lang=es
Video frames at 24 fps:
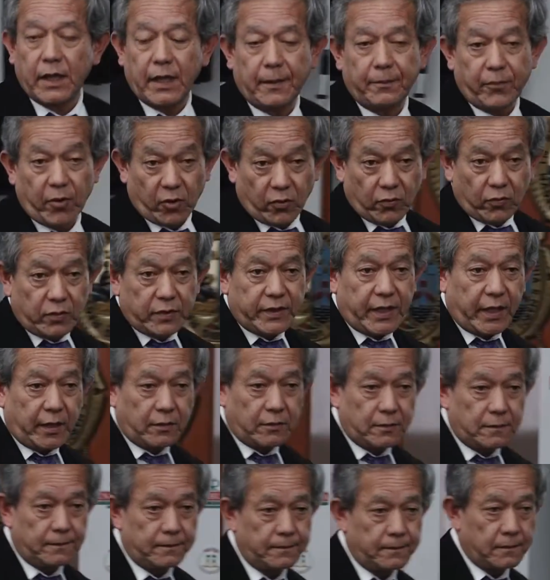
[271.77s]
que
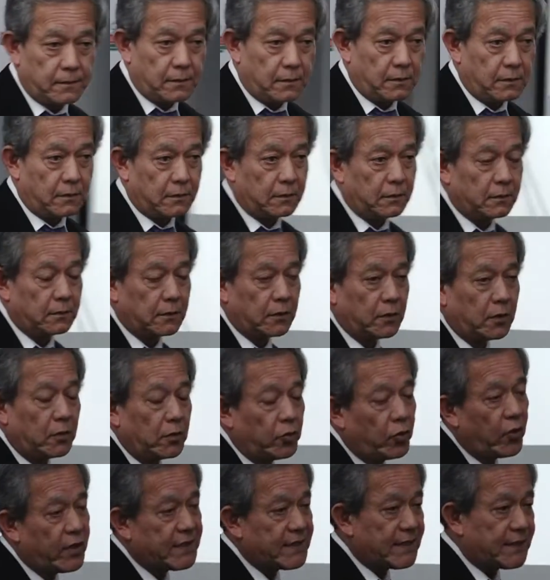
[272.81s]
productivo. No,
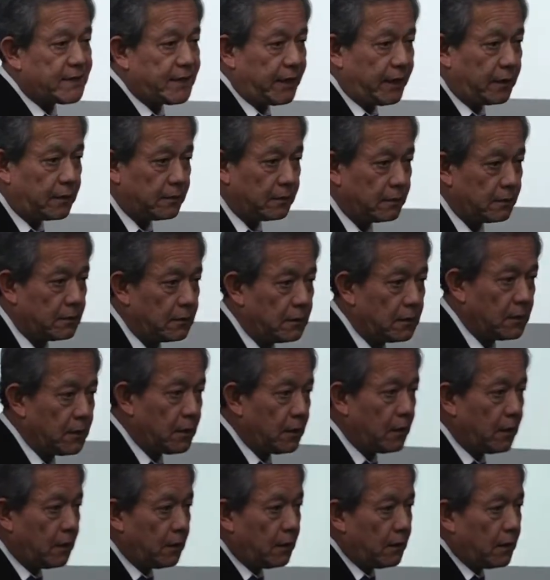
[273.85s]
no es así.
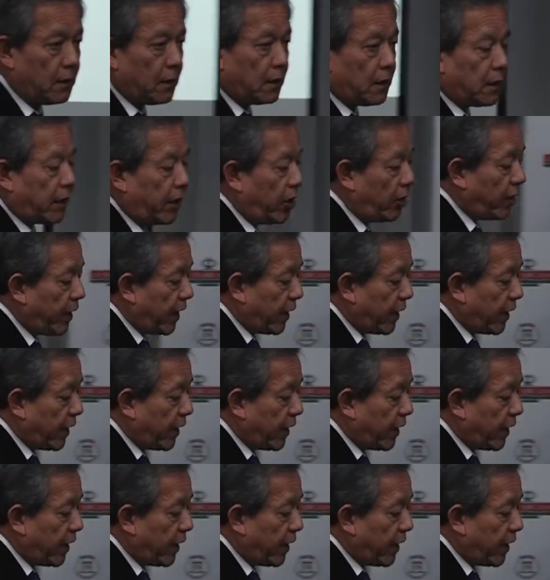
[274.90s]
Creo